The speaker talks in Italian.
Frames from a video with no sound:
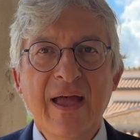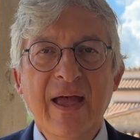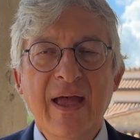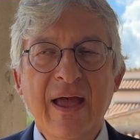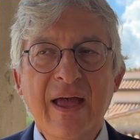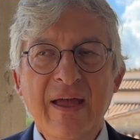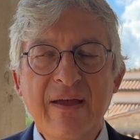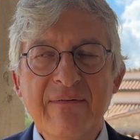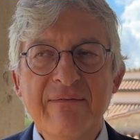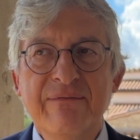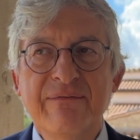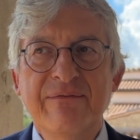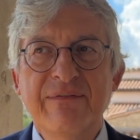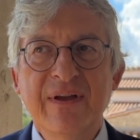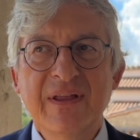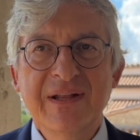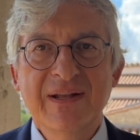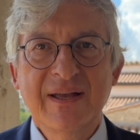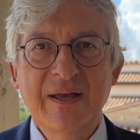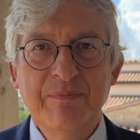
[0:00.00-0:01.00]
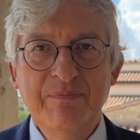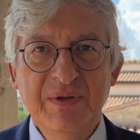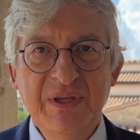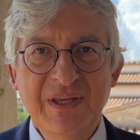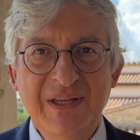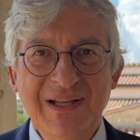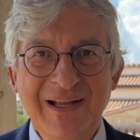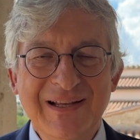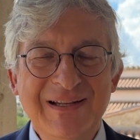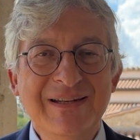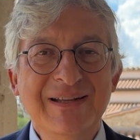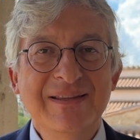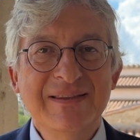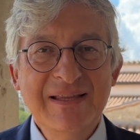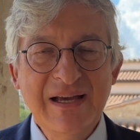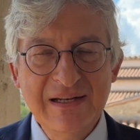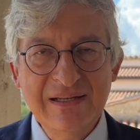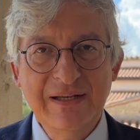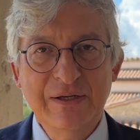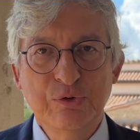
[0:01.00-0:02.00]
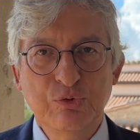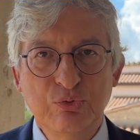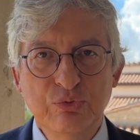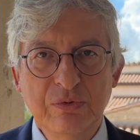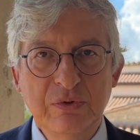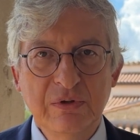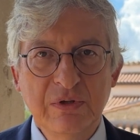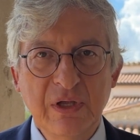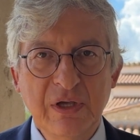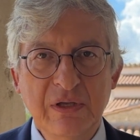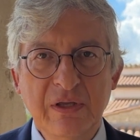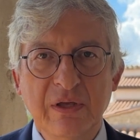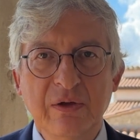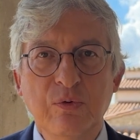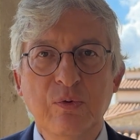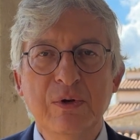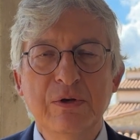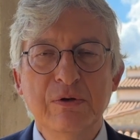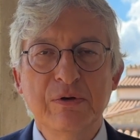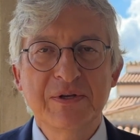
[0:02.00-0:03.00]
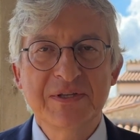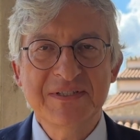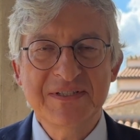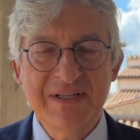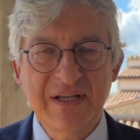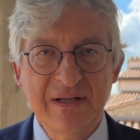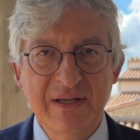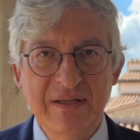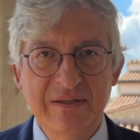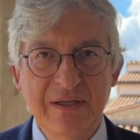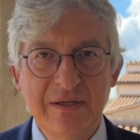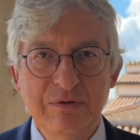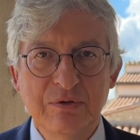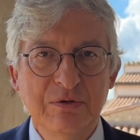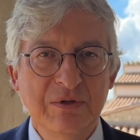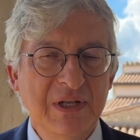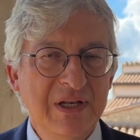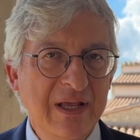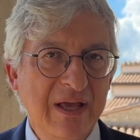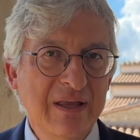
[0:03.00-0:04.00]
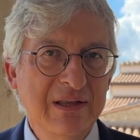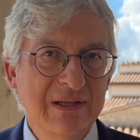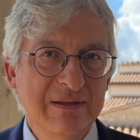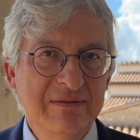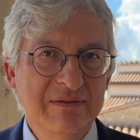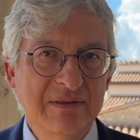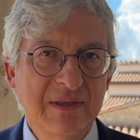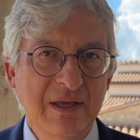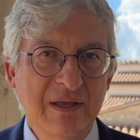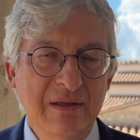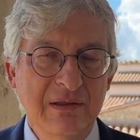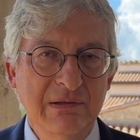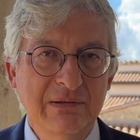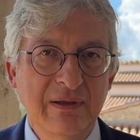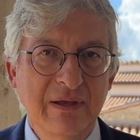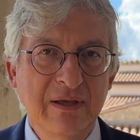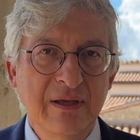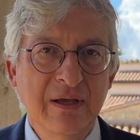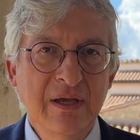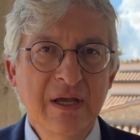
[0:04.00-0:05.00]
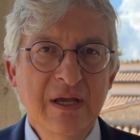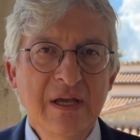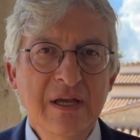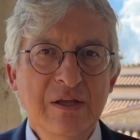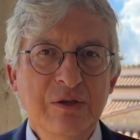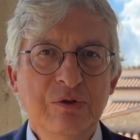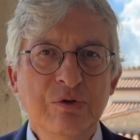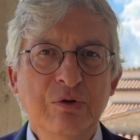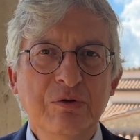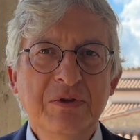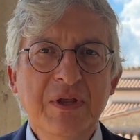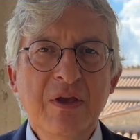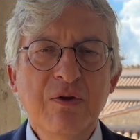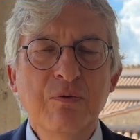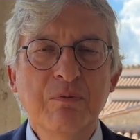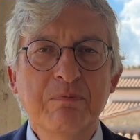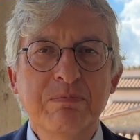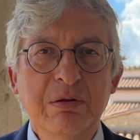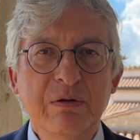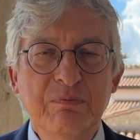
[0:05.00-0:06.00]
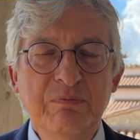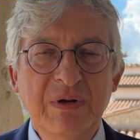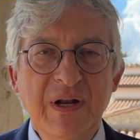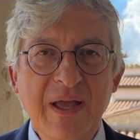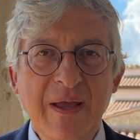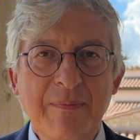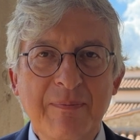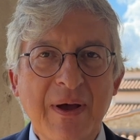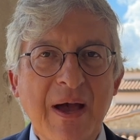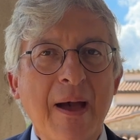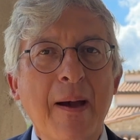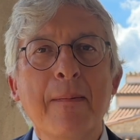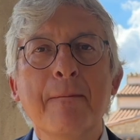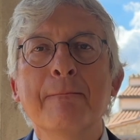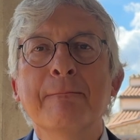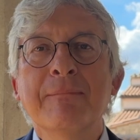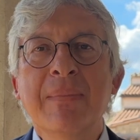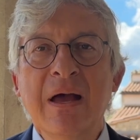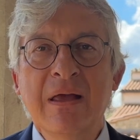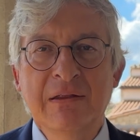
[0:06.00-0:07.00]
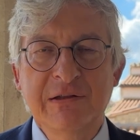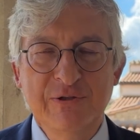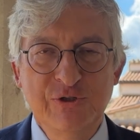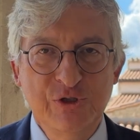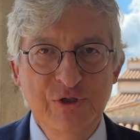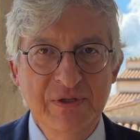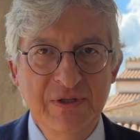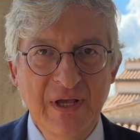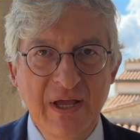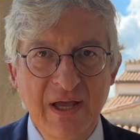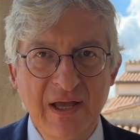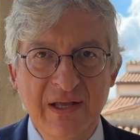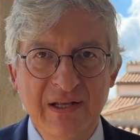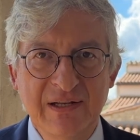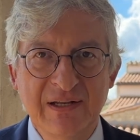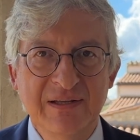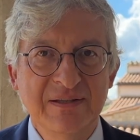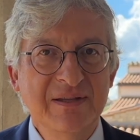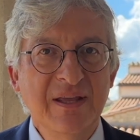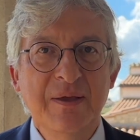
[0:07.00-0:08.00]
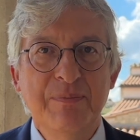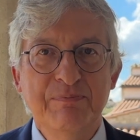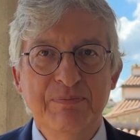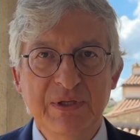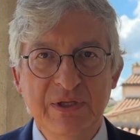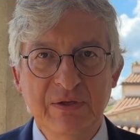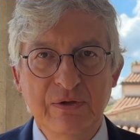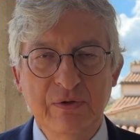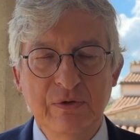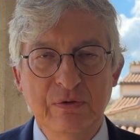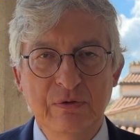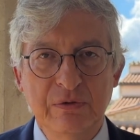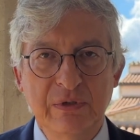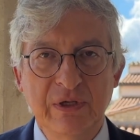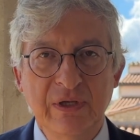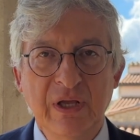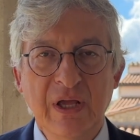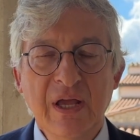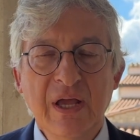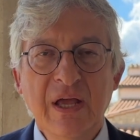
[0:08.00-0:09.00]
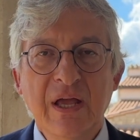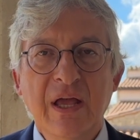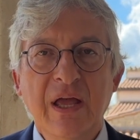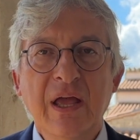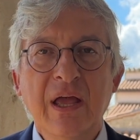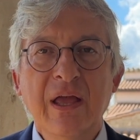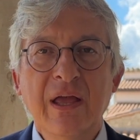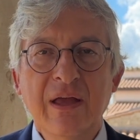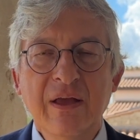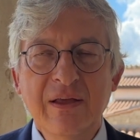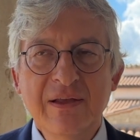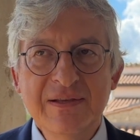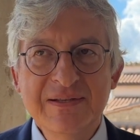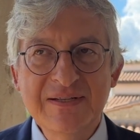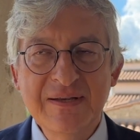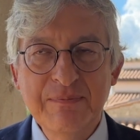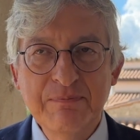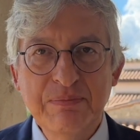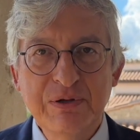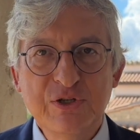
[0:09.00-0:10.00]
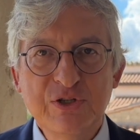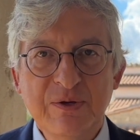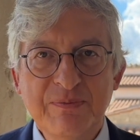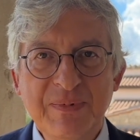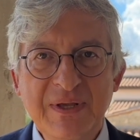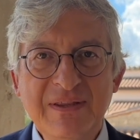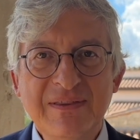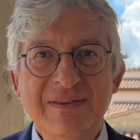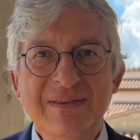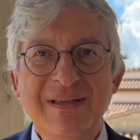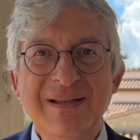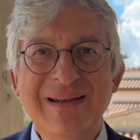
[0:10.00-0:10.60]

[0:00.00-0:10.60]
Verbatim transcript: è far capire all'Italia tutta che quello che sta accadendo nelle aree interne non è un problema marginale dei piccoli, è semplicemente